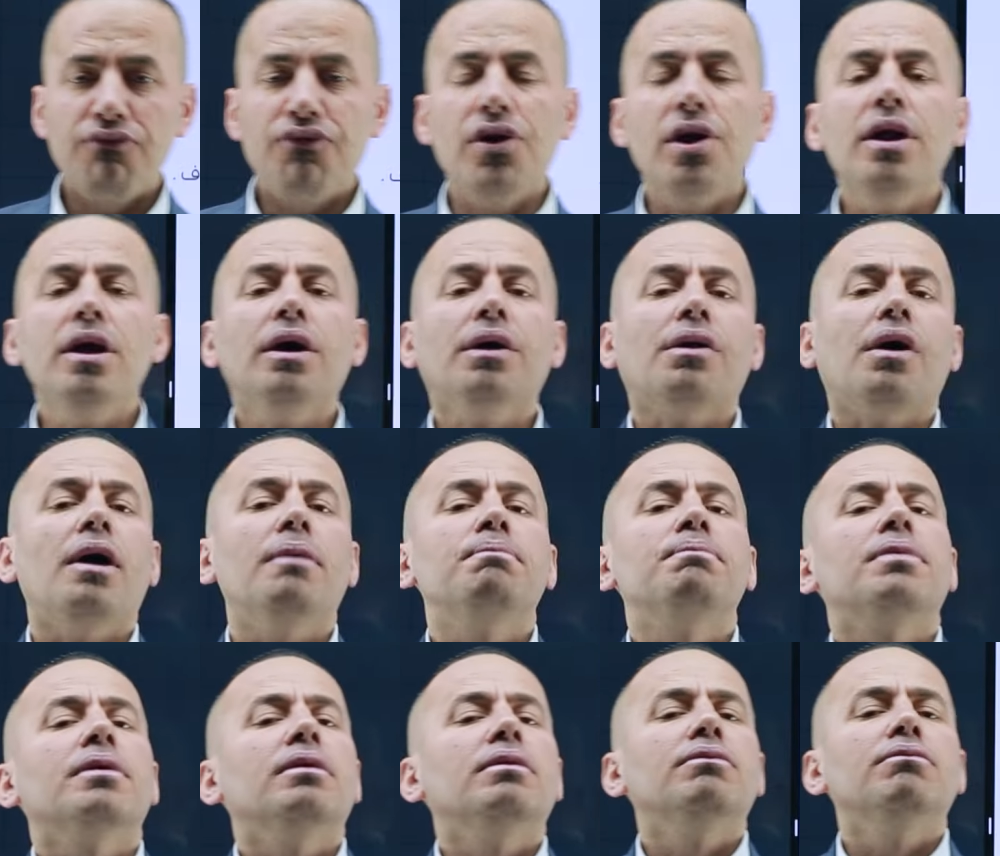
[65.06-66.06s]
في الاعراب
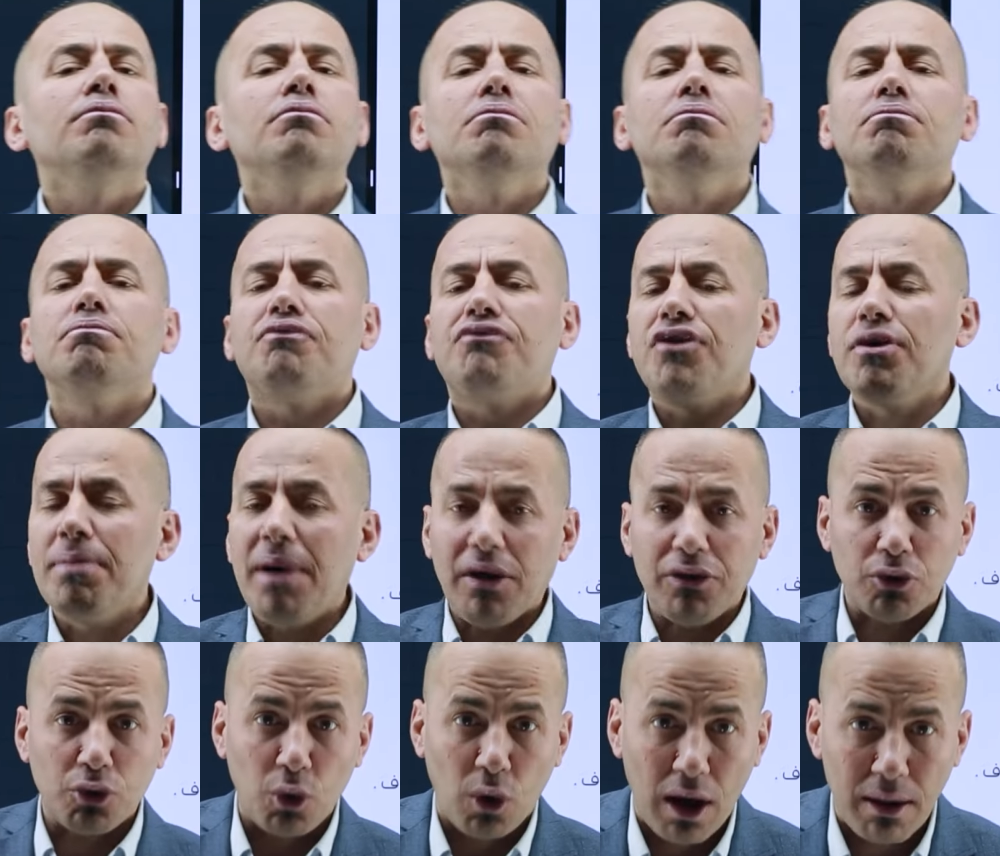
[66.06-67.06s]
في
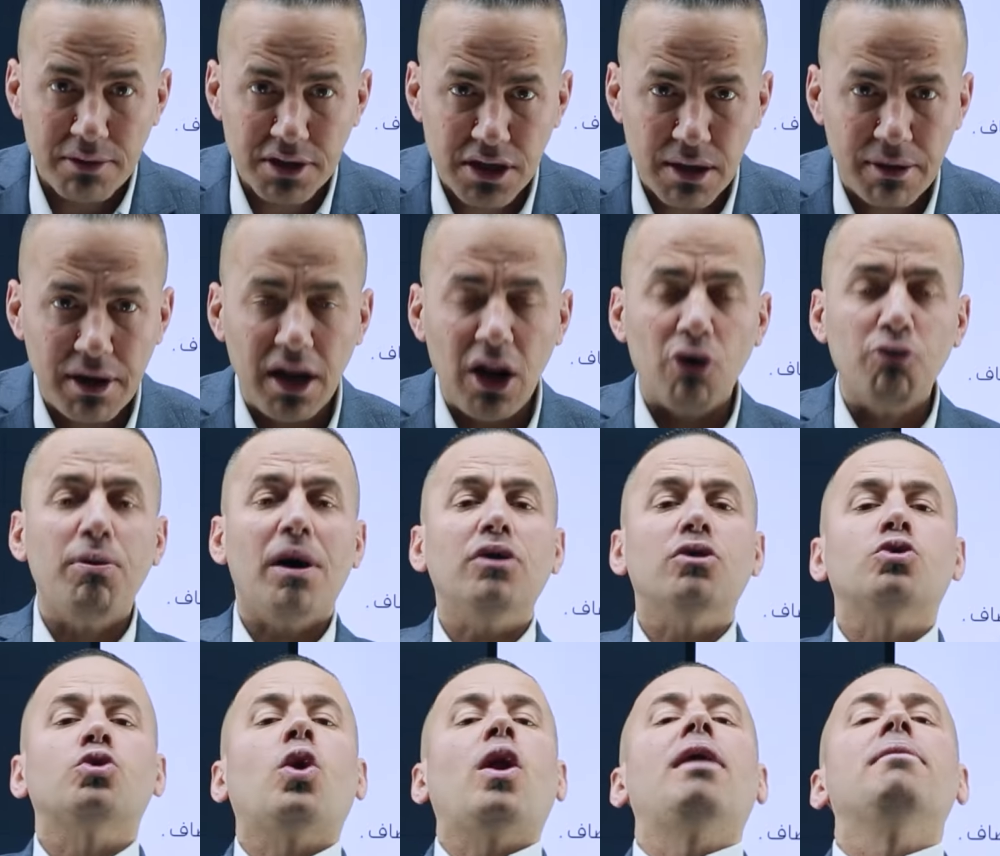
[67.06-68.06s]
بعض الطلاب انتبه لها وبعض
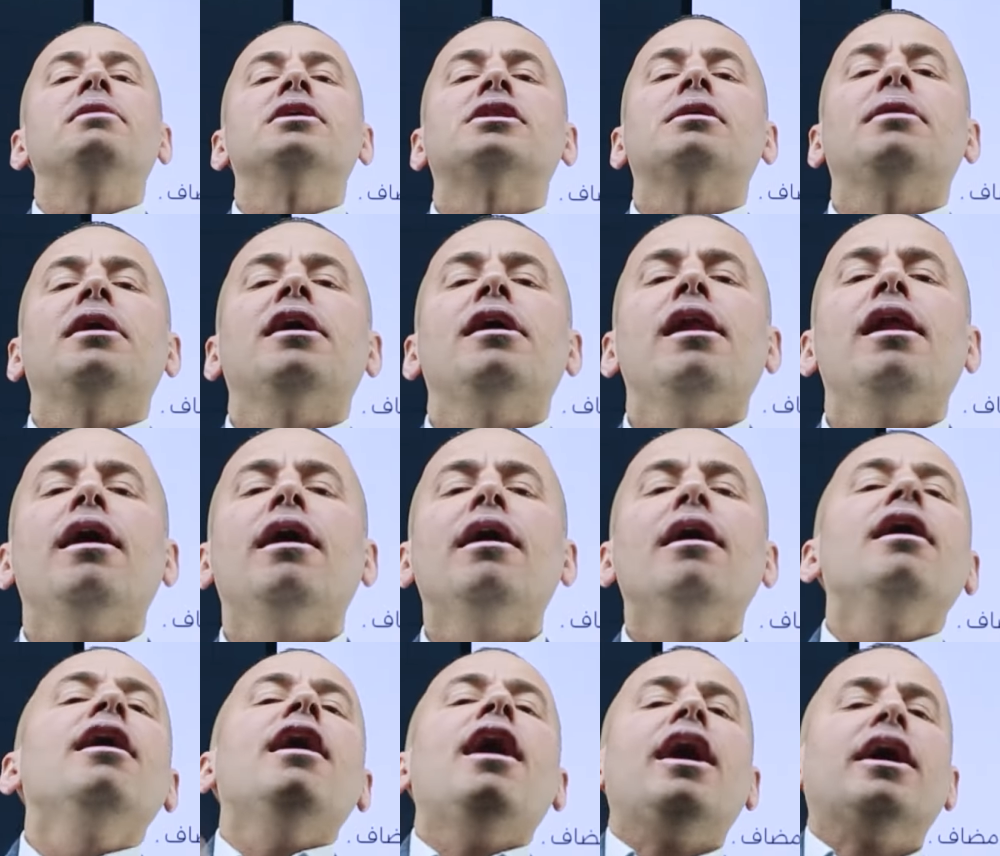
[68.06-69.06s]
الطلاب ما انتبه لها
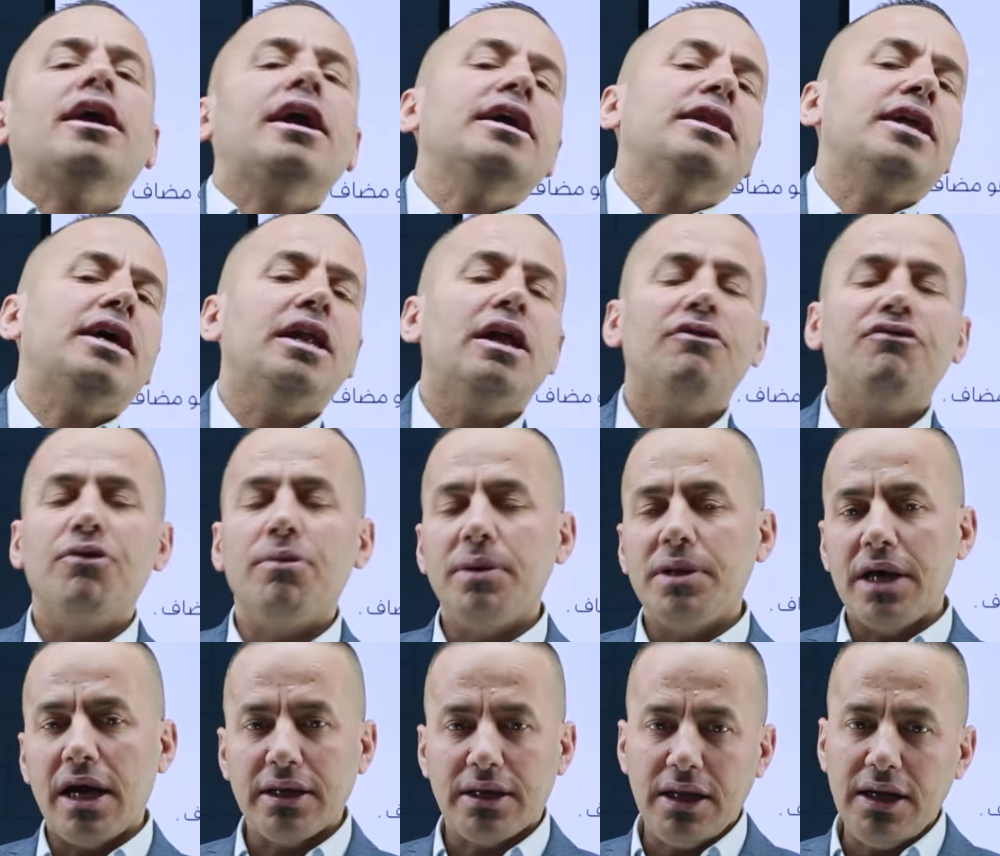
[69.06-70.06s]
حكيت عنها في
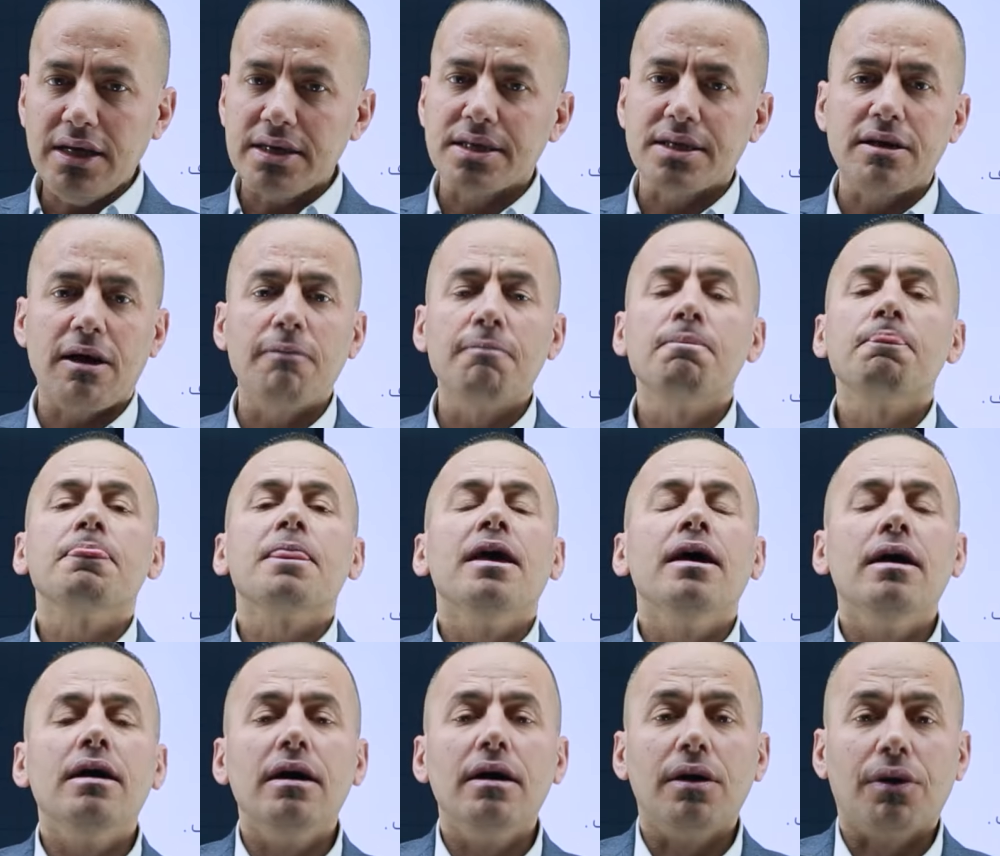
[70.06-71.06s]
بدايه الحصه
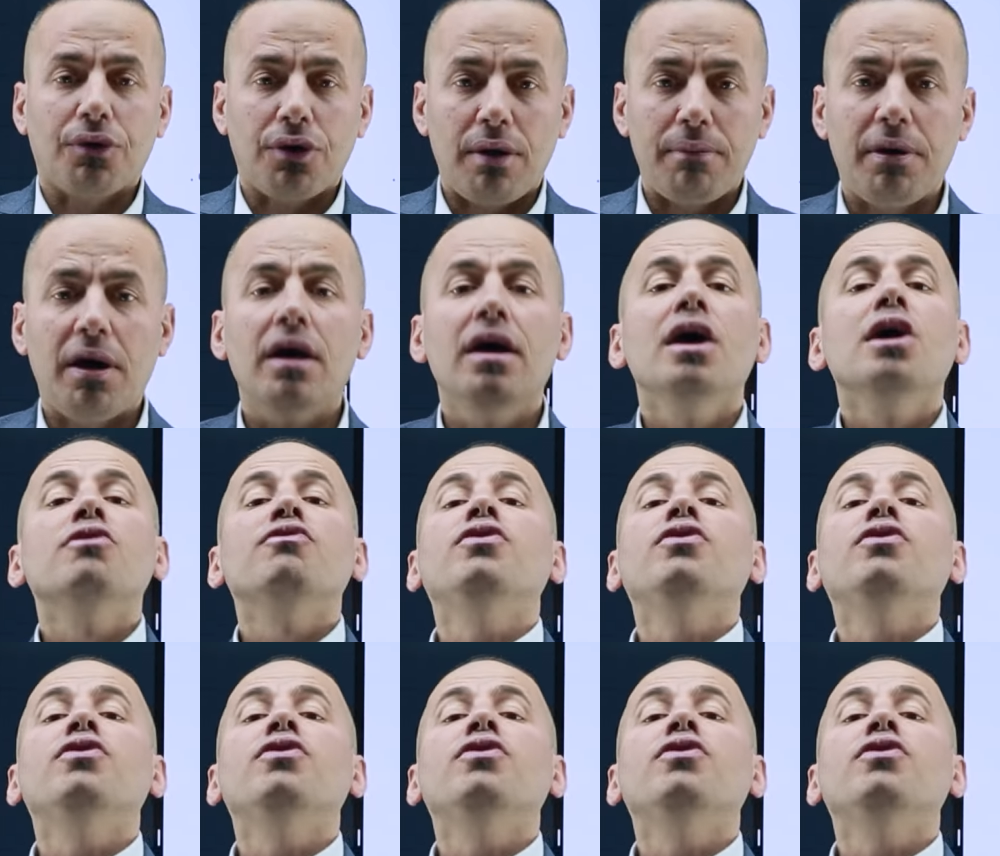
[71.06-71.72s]
آه، الرابعه.